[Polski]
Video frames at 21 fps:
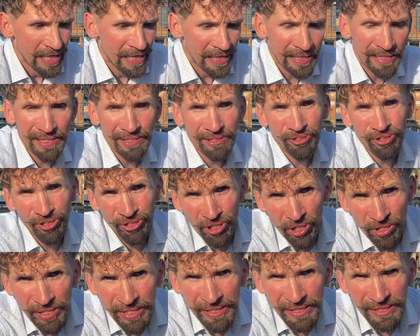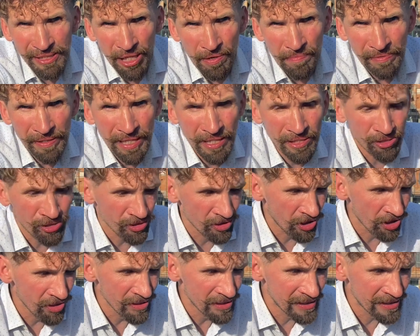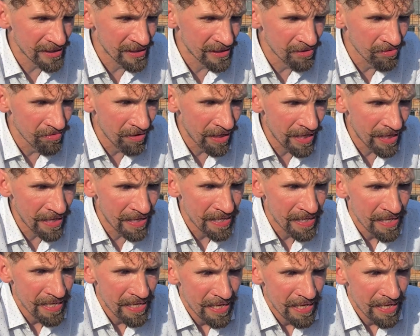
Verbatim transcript: E, czy to jest dobre, czy to jest złe?